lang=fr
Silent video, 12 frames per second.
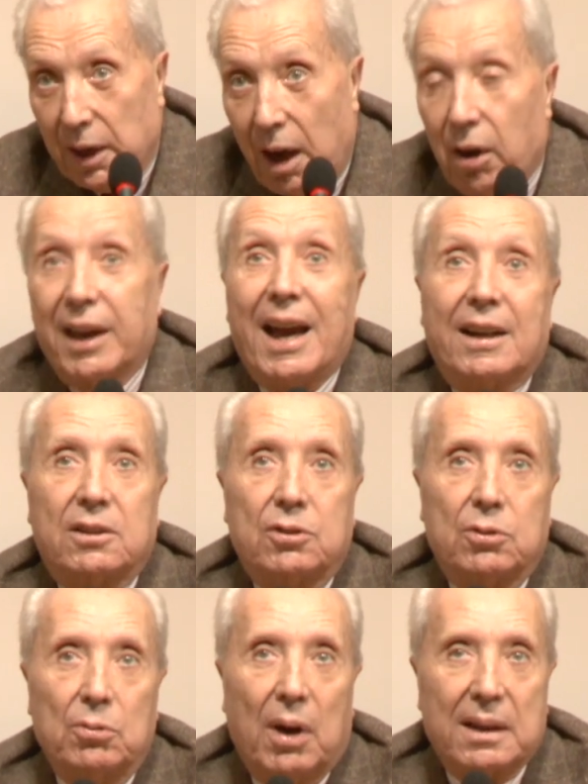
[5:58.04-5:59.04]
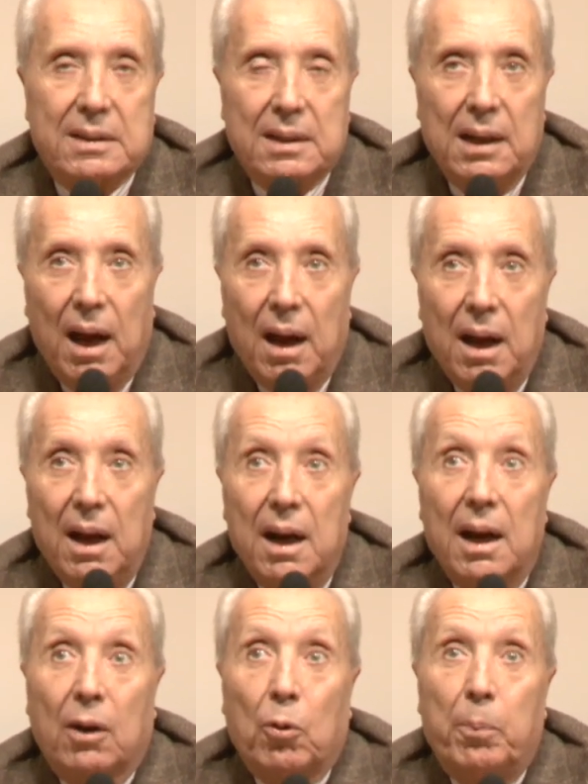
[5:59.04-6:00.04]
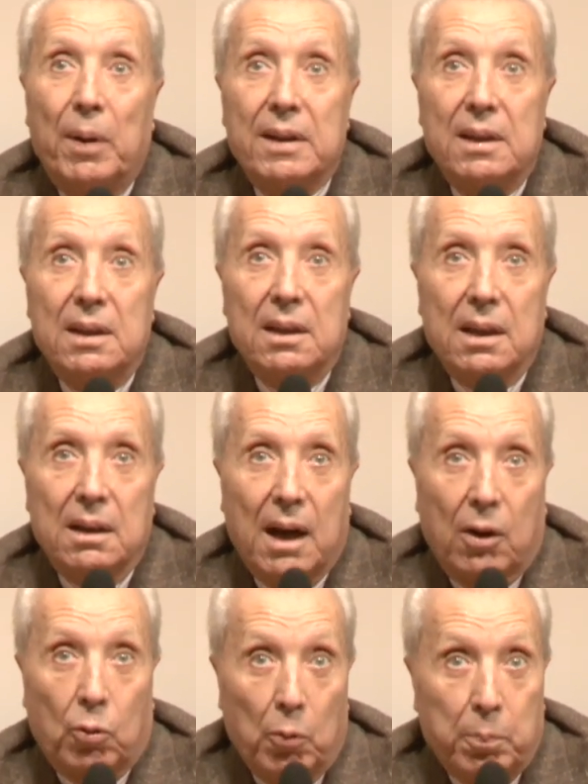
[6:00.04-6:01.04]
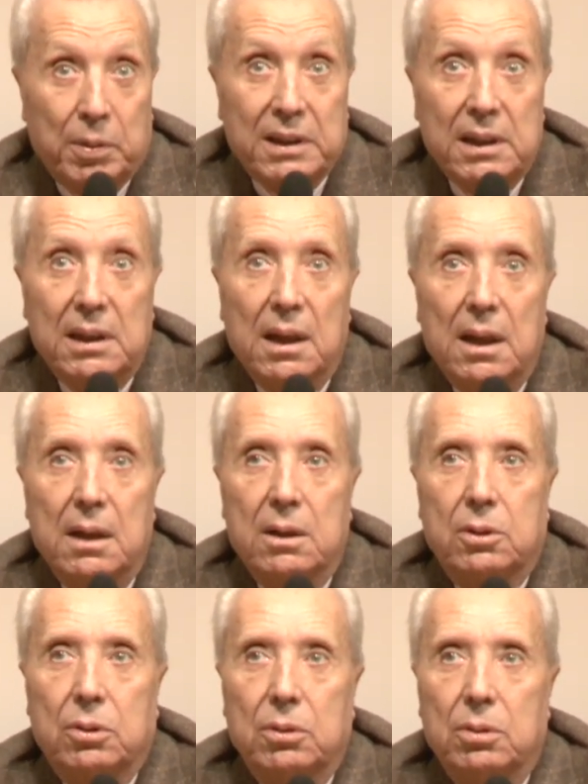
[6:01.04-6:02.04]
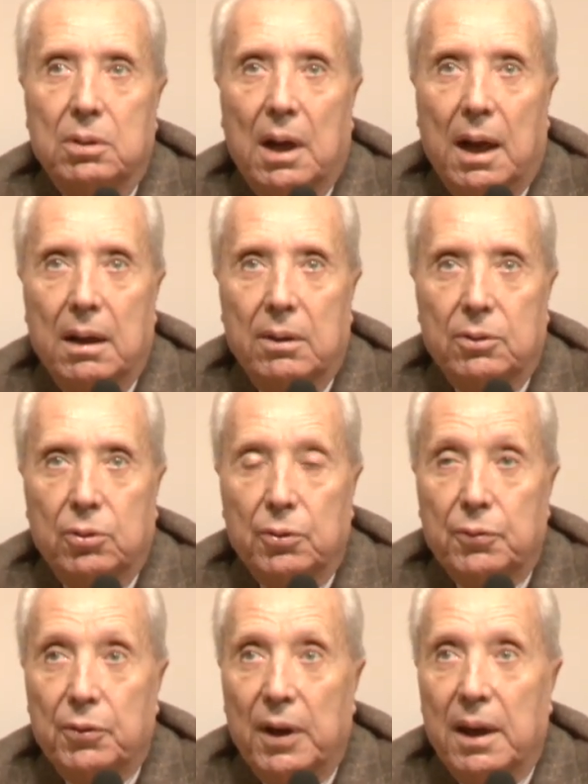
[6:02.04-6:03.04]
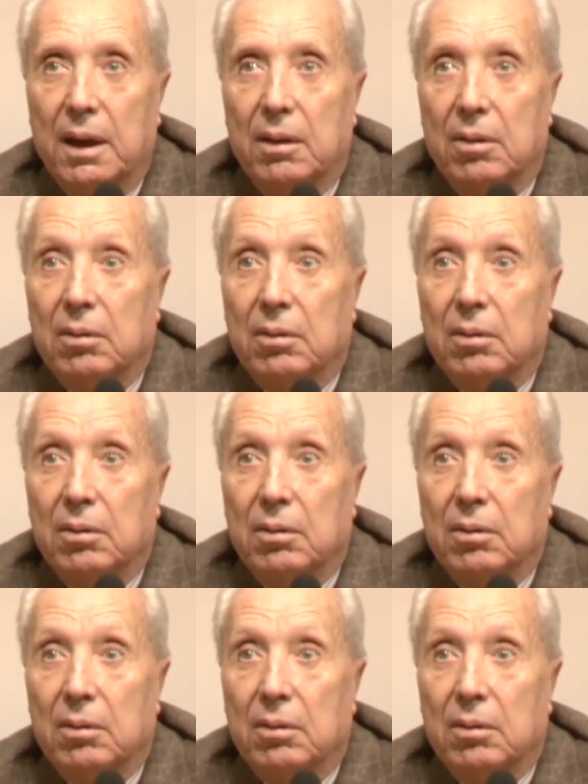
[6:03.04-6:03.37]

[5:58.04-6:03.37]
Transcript: en réaction à cela, la compagnie a compris qu'elle devait